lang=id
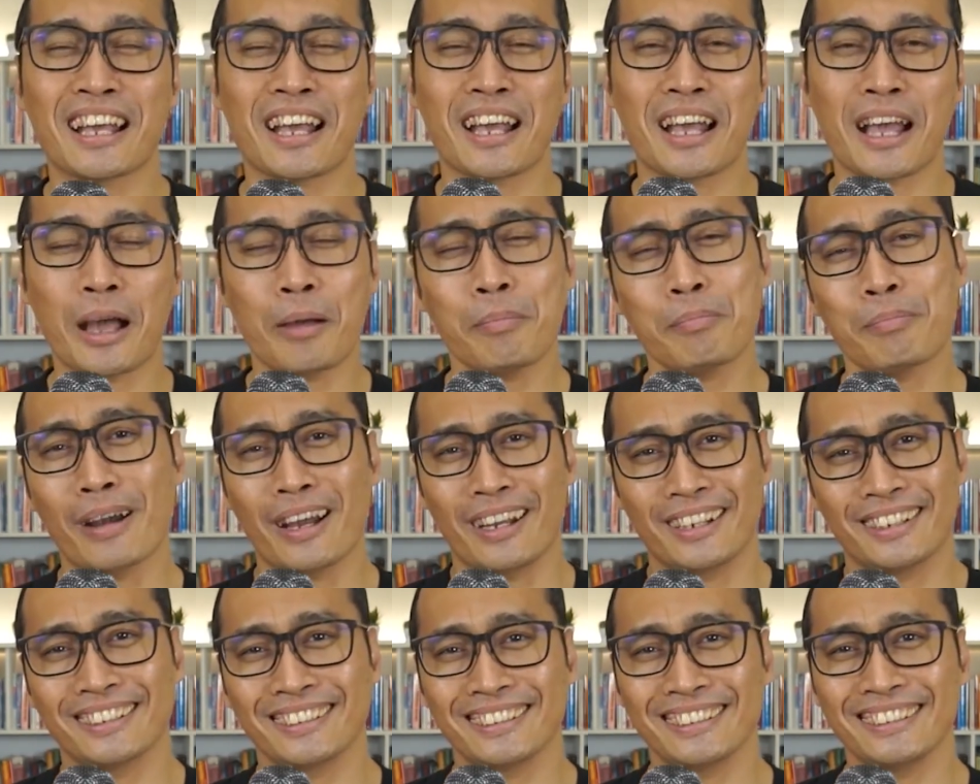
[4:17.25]

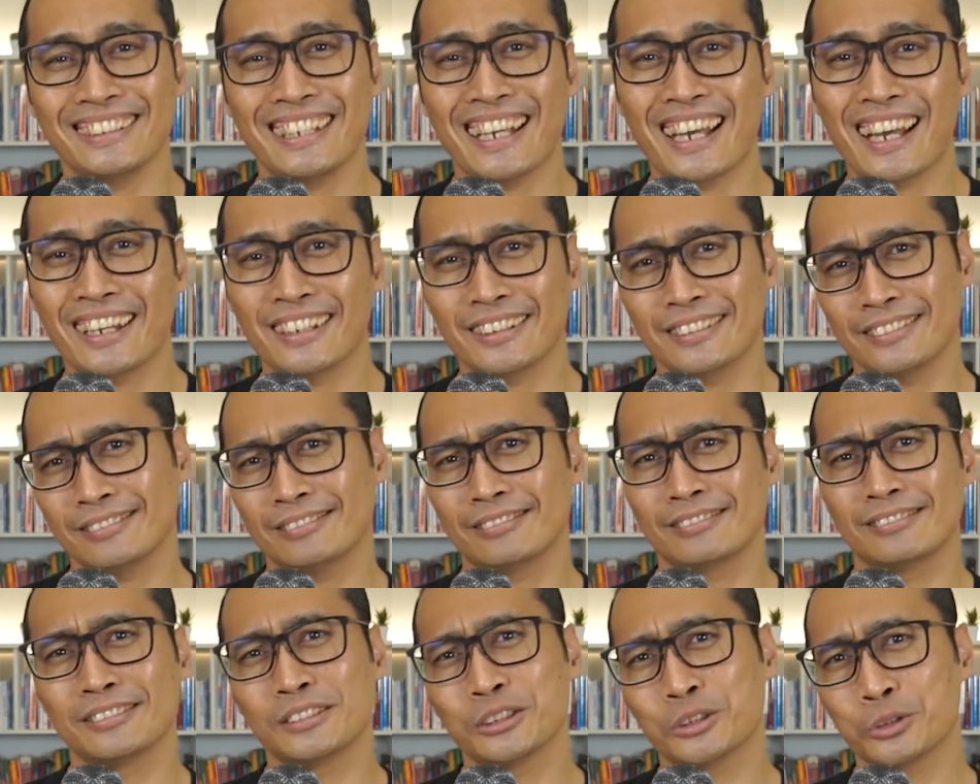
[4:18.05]
Apa yang
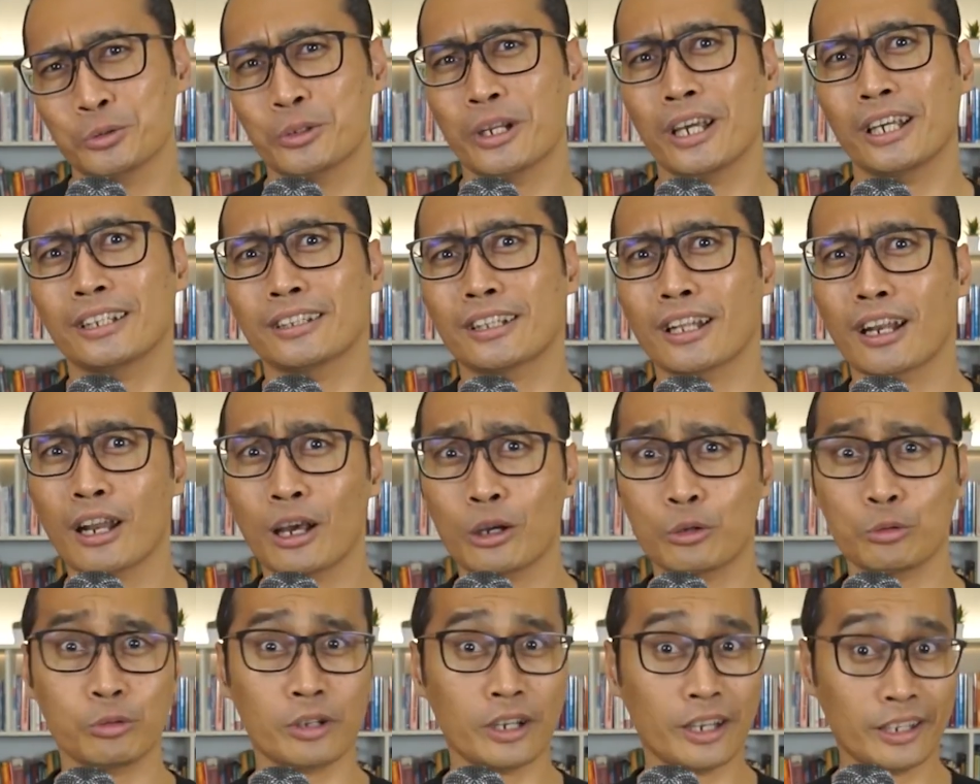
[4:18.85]
sudah kita
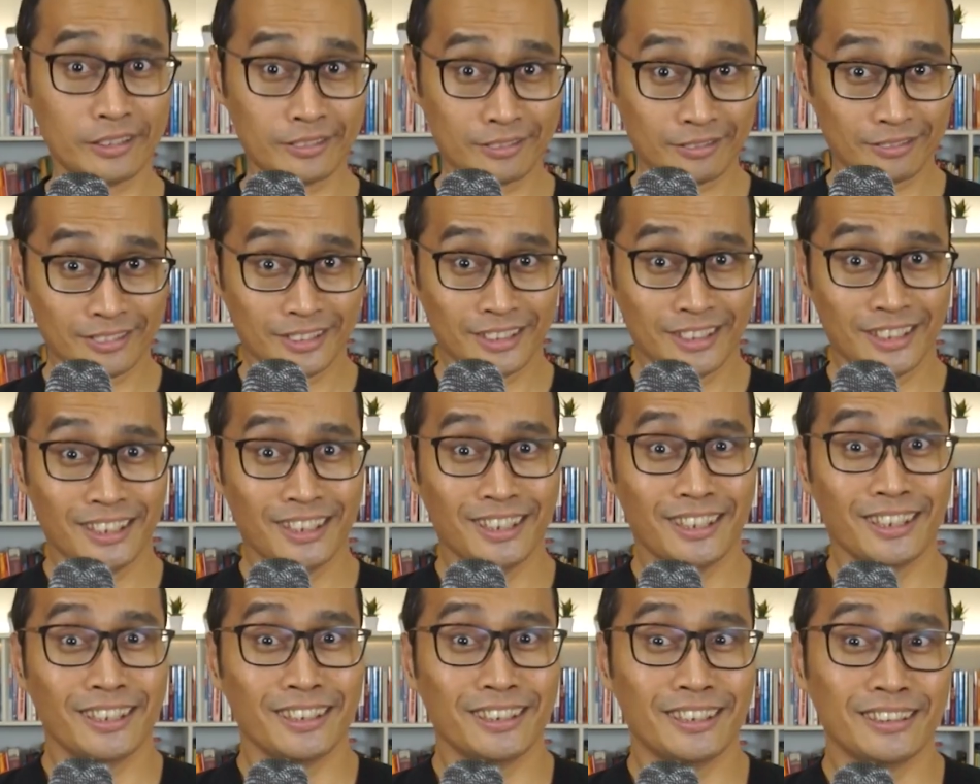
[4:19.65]
lakukan
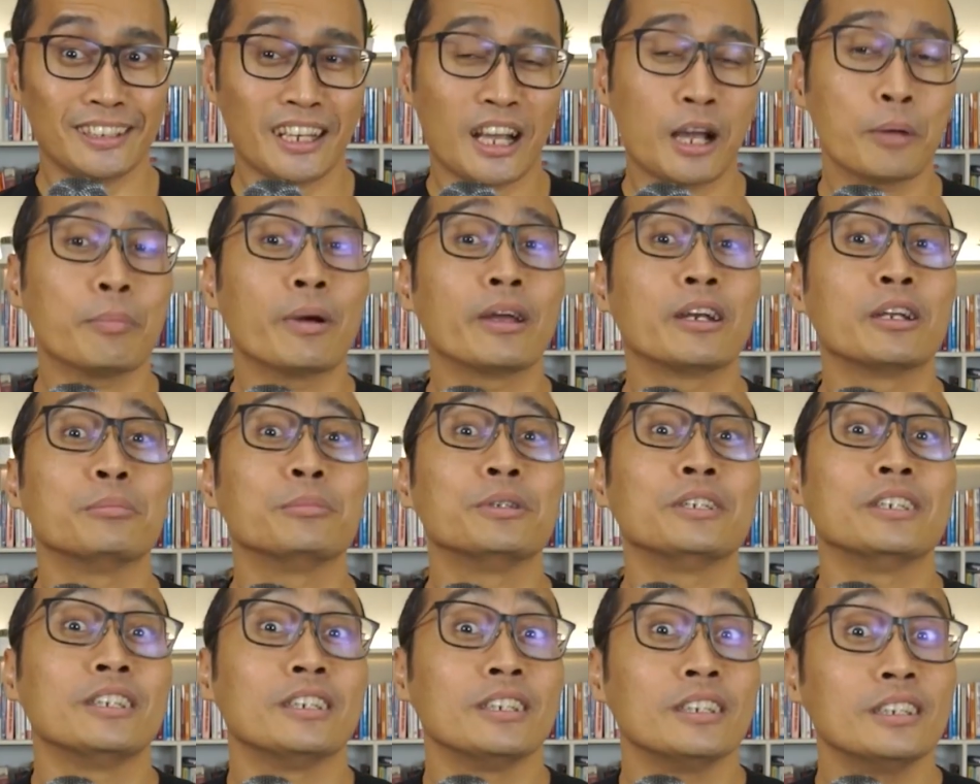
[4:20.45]
di tengah
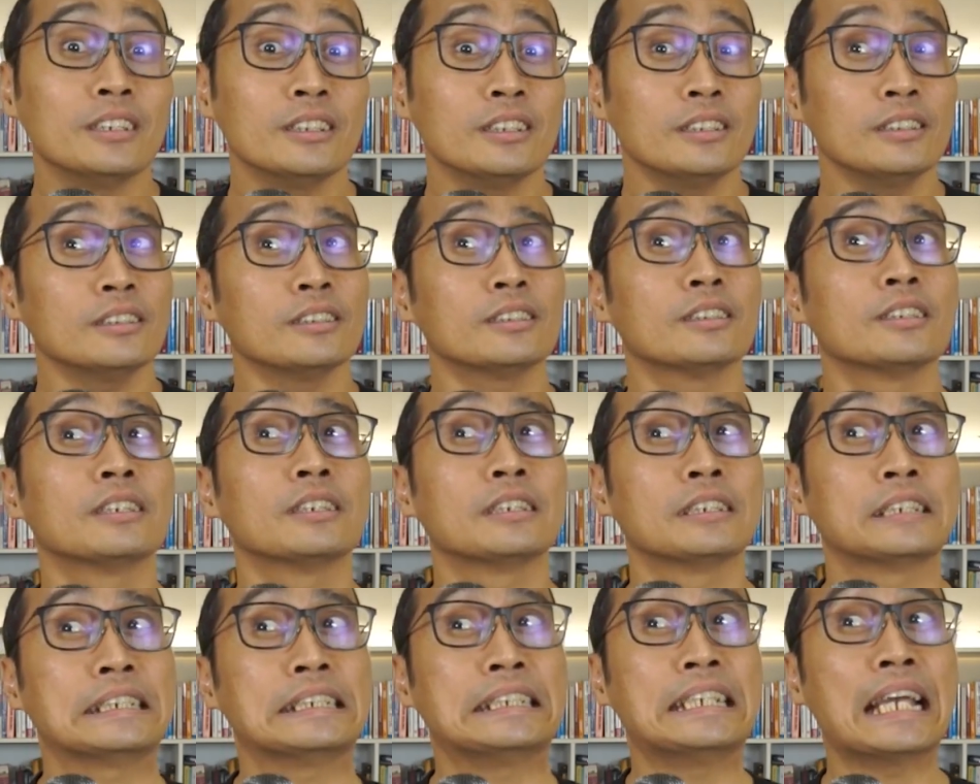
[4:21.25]
pandemi ini
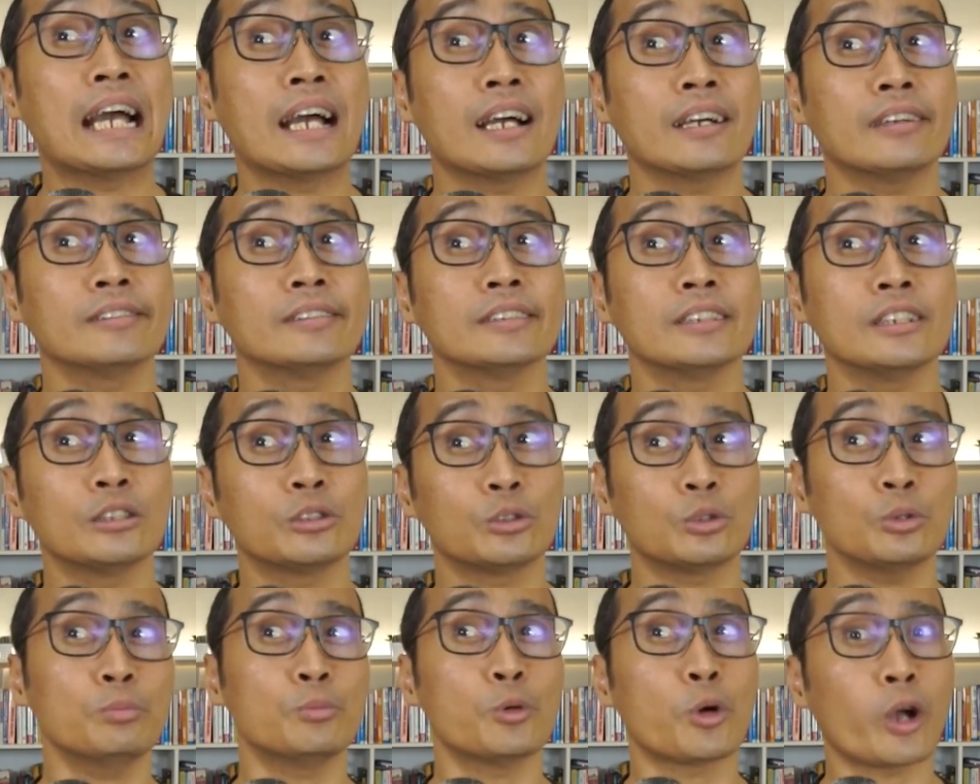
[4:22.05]
yang
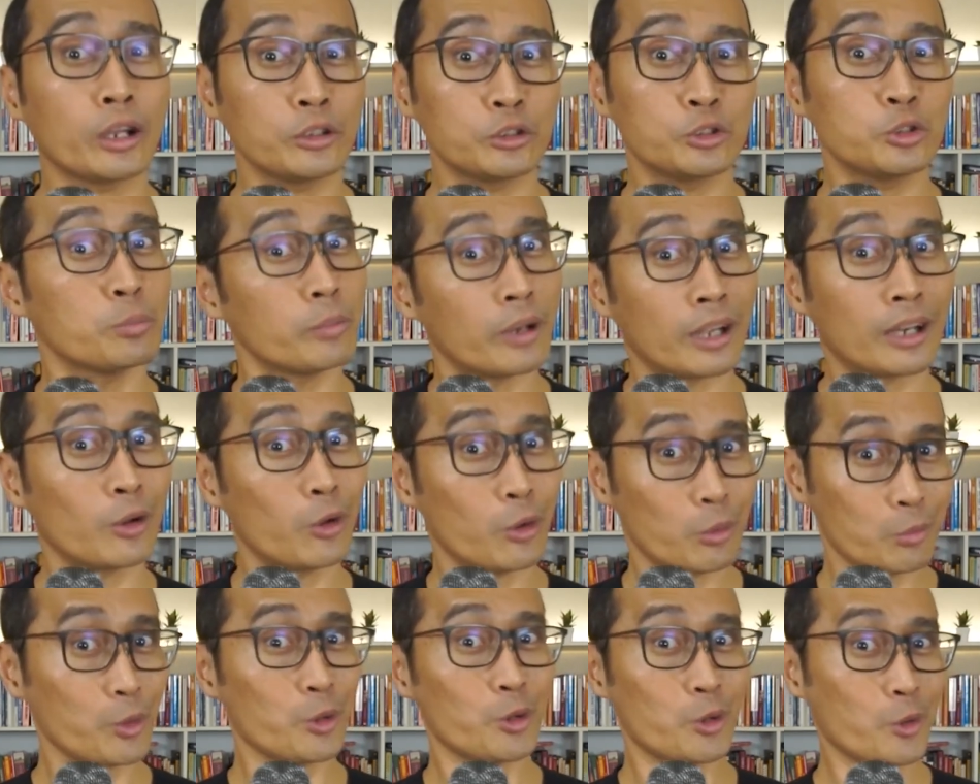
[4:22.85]
itu bukan cuma
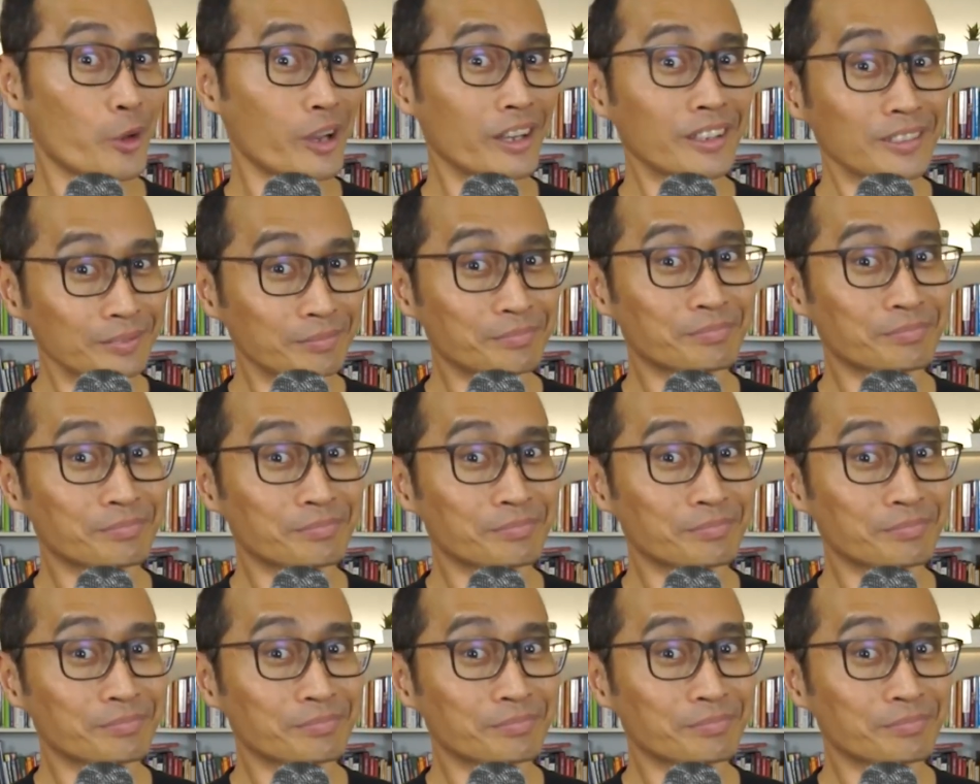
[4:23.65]
ngomong doang,